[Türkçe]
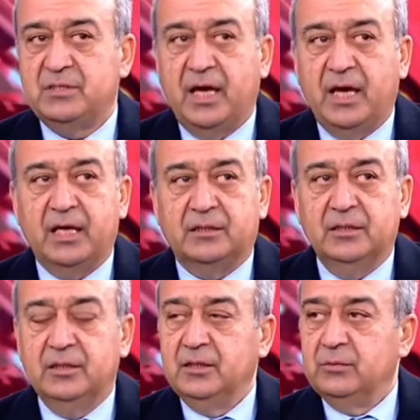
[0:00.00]
eğer
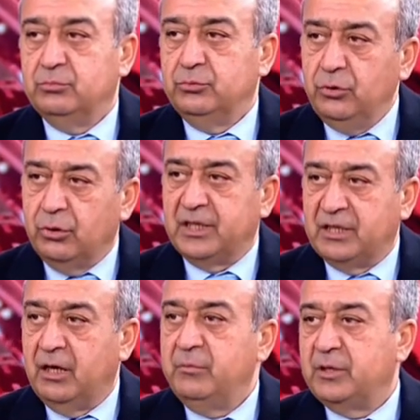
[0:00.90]
bu yolda
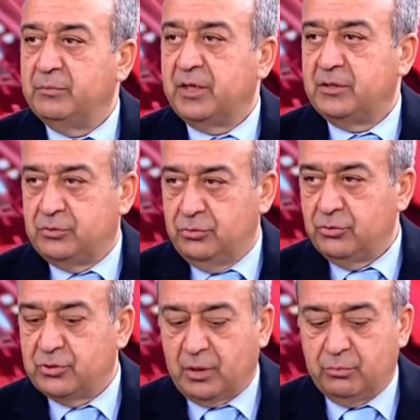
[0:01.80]
devam etmek
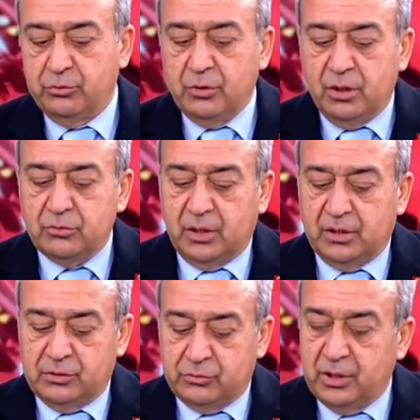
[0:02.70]
istiyorsak bundan
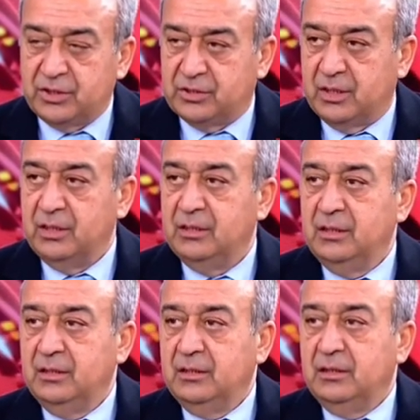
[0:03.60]
sonraki süreçte
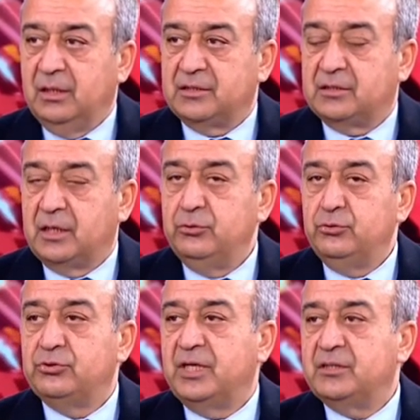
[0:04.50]
asgari
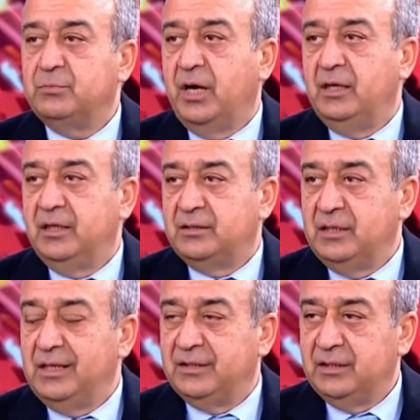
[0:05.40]
ücret
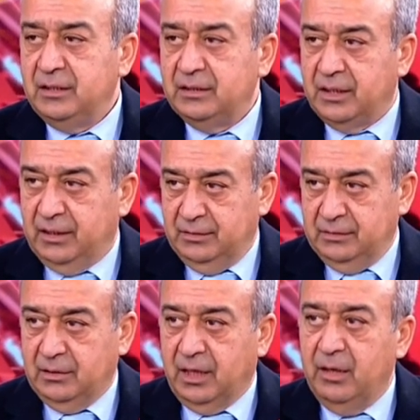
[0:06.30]
maliyetiyle değil de
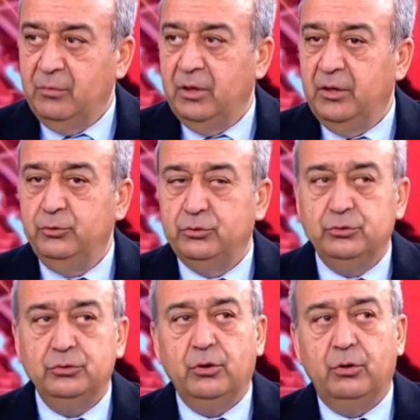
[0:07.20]
daha böyle
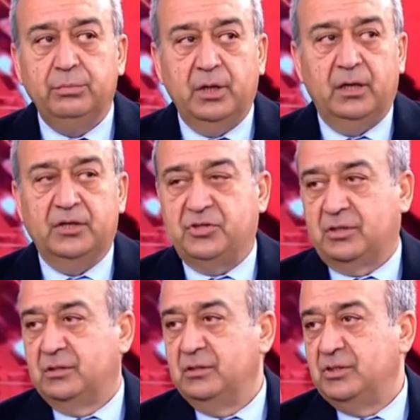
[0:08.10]
ürünün ön plana
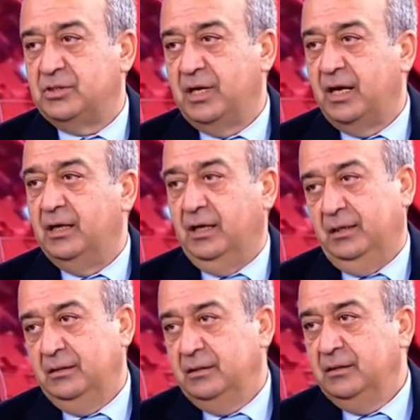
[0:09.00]
çıktığı işlerle
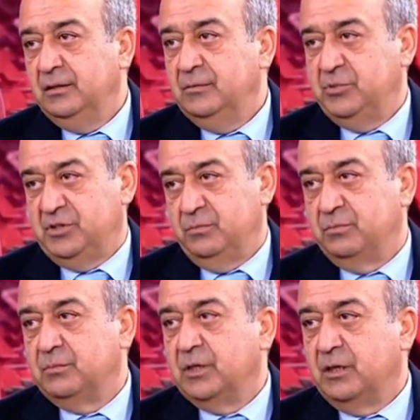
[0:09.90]
bizim e,